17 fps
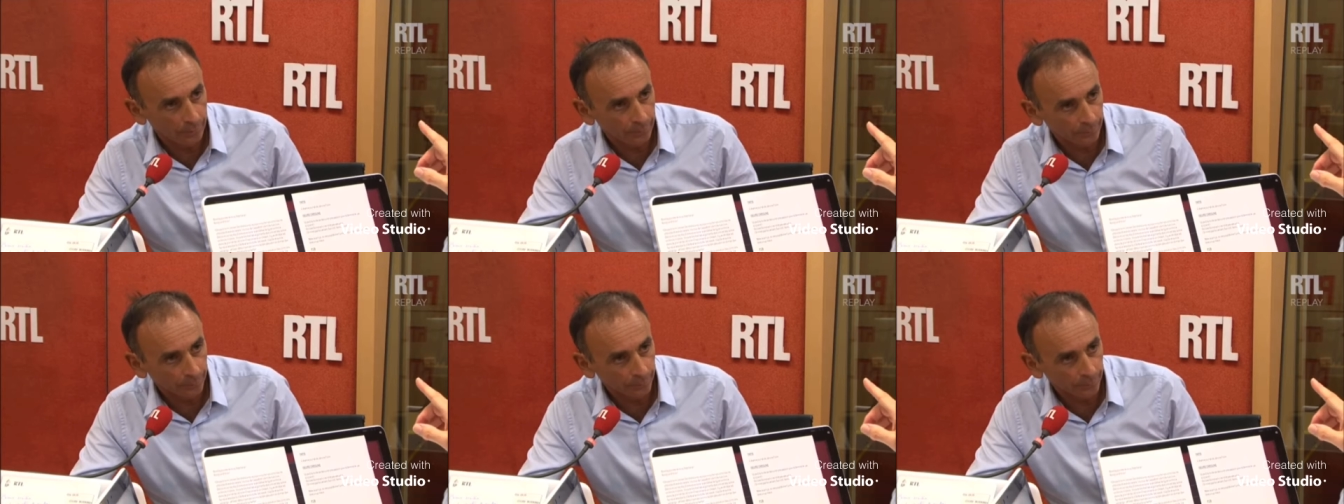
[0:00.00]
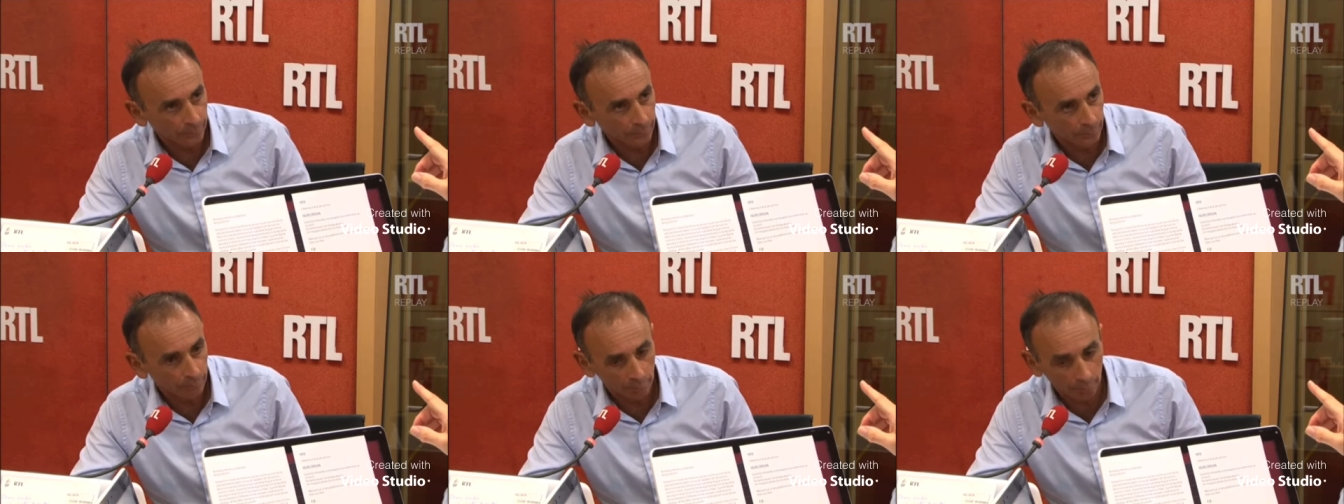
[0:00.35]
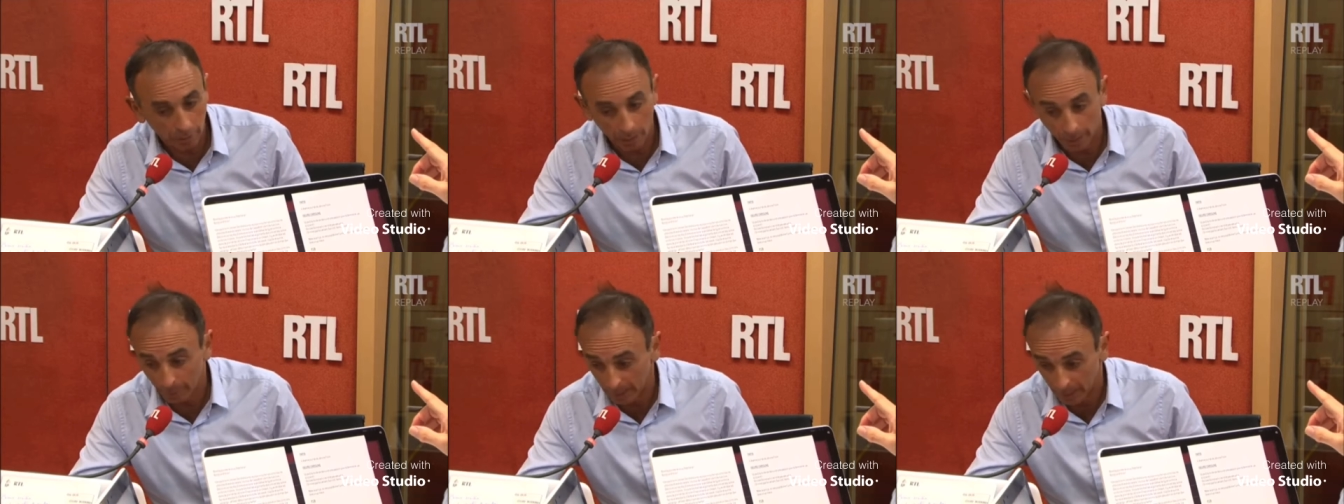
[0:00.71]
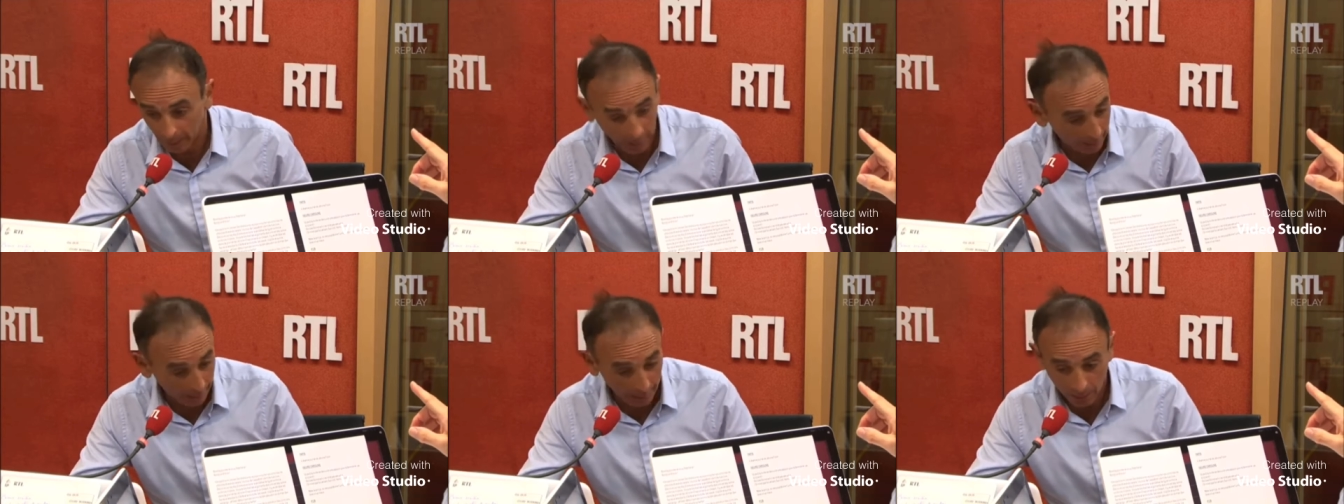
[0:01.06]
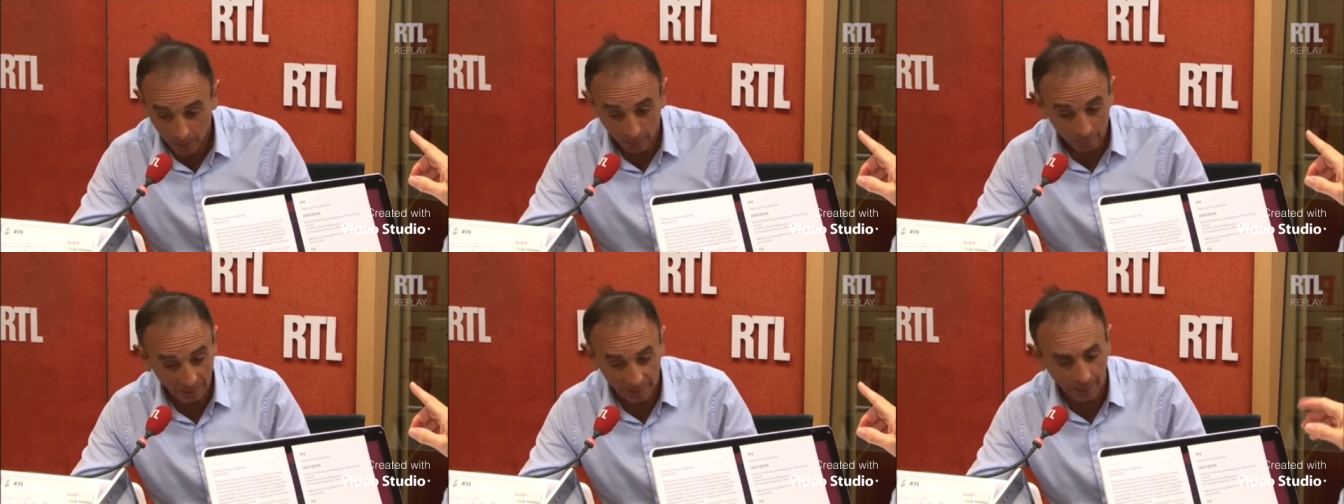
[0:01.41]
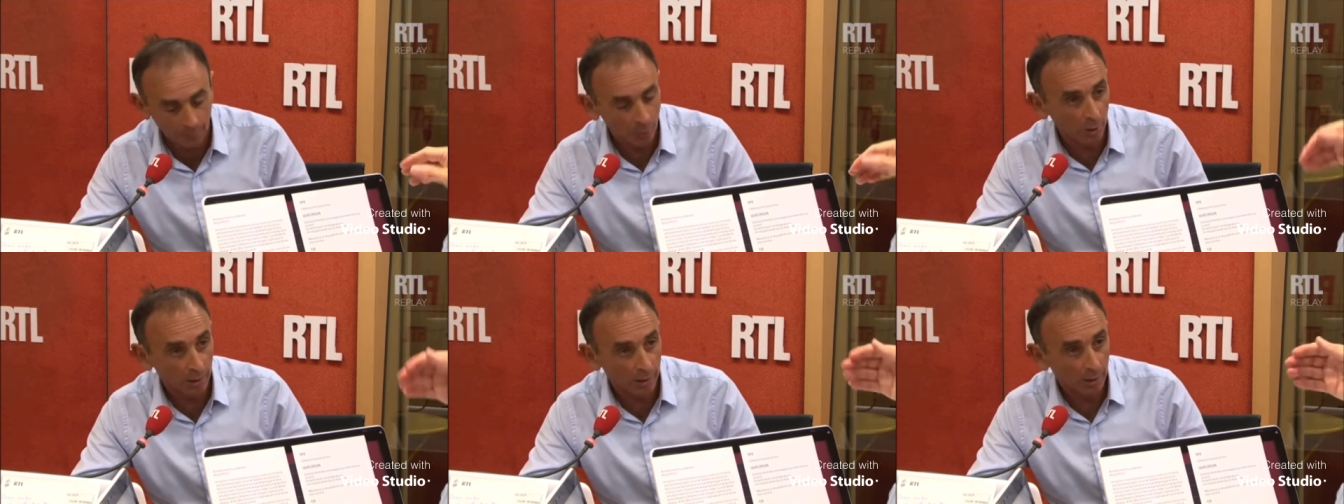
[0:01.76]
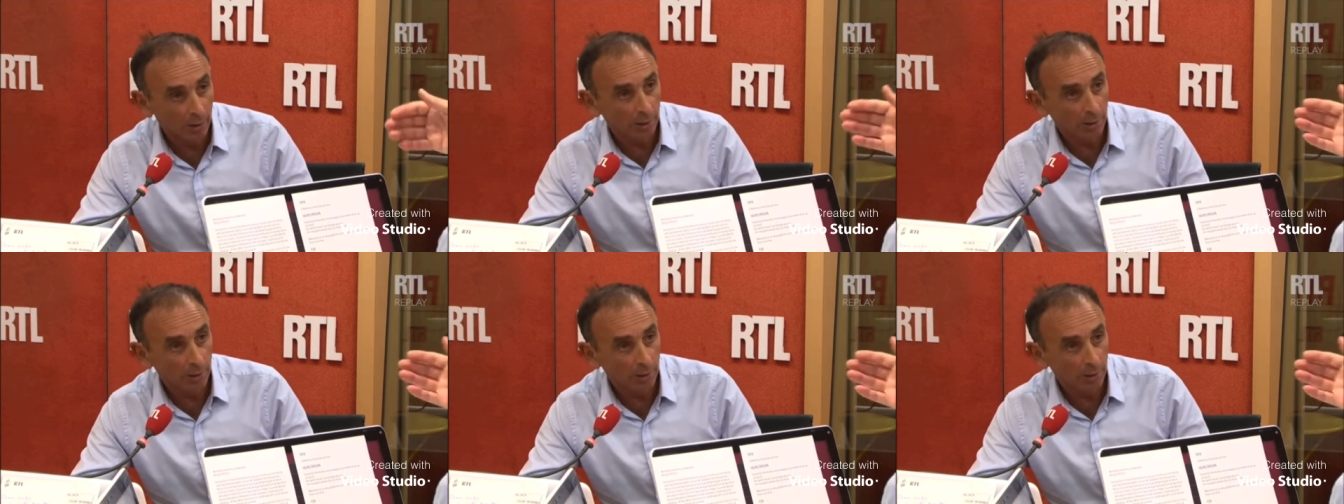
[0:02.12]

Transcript: de dire ça Mais, il faudra, y a un